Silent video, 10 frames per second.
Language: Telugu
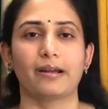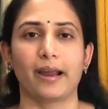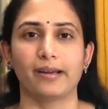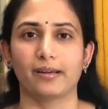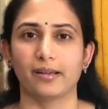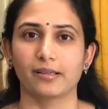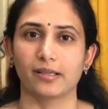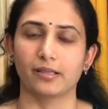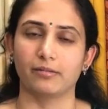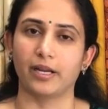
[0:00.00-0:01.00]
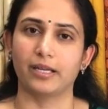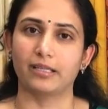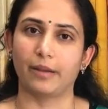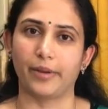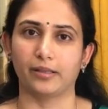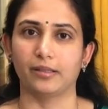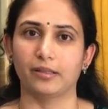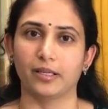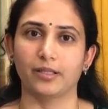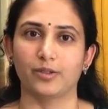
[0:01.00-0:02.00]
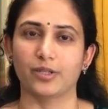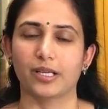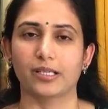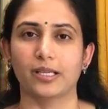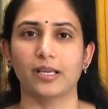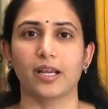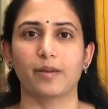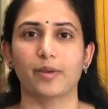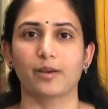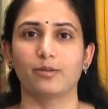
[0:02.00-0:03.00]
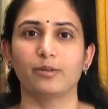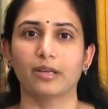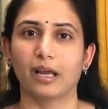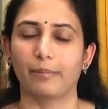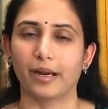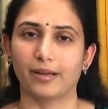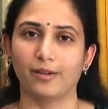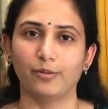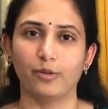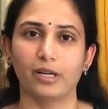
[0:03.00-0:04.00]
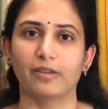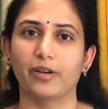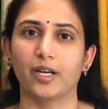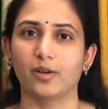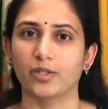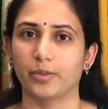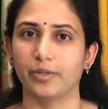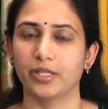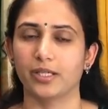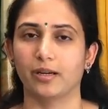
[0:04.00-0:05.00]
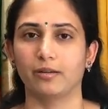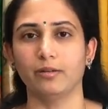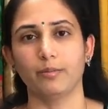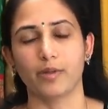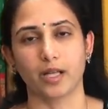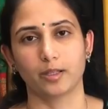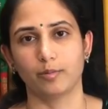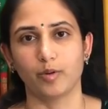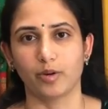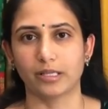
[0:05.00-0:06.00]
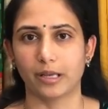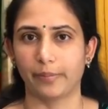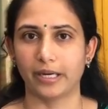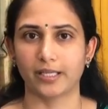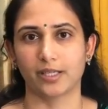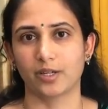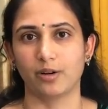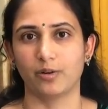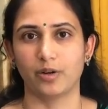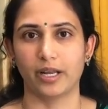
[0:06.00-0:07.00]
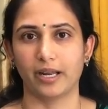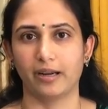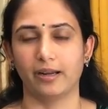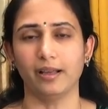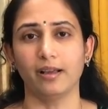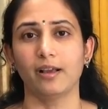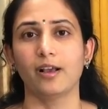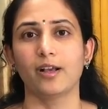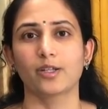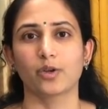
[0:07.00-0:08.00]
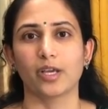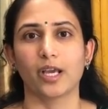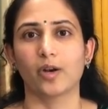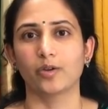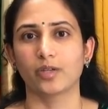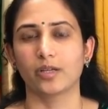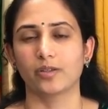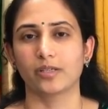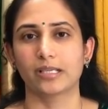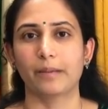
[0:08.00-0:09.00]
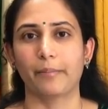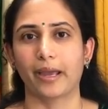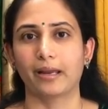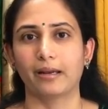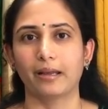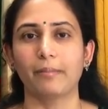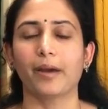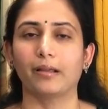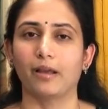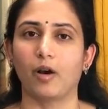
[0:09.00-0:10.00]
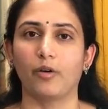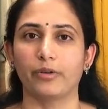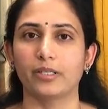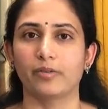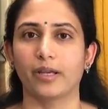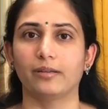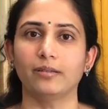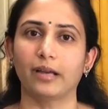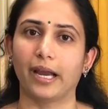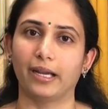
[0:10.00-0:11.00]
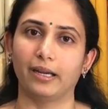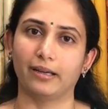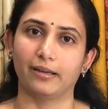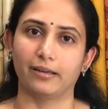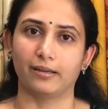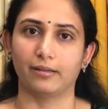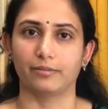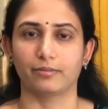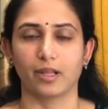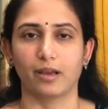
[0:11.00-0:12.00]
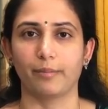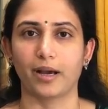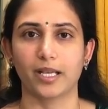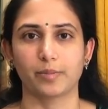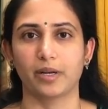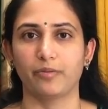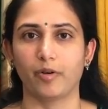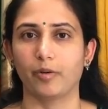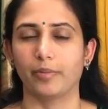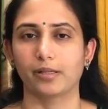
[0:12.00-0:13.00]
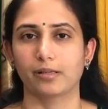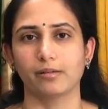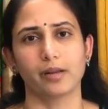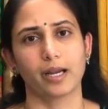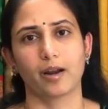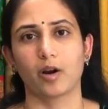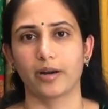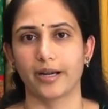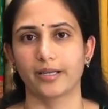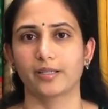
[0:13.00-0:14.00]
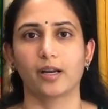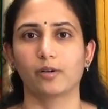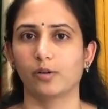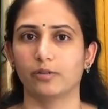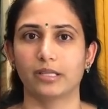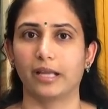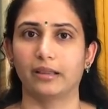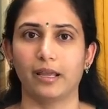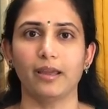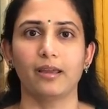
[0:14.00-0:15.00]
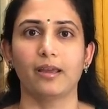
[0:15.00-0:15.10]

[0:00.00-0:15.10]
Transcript: నైట్ డ్రెస్సెస్ అండ్ సమ్ అదర్ థింగ్స్ వచ్చేసి నేను మీకు నా బట్టలు ఫోల్డింగ్ వీడియోలో చూపించినట్టు బాత్రూంలో ఉన్న సపరేట్ సెక్షన్లో ఉంటాయండి సో ఈ క్లోజెట్ వచ్చేసి మెయిన్లీ మాది ఆఫీస్ వేరు అండ్ మా హస్బెండ్ ఫార్మల్స్ అండ్ నాట్ ట్రెడిషనల్ క్లోత్స్ అంతే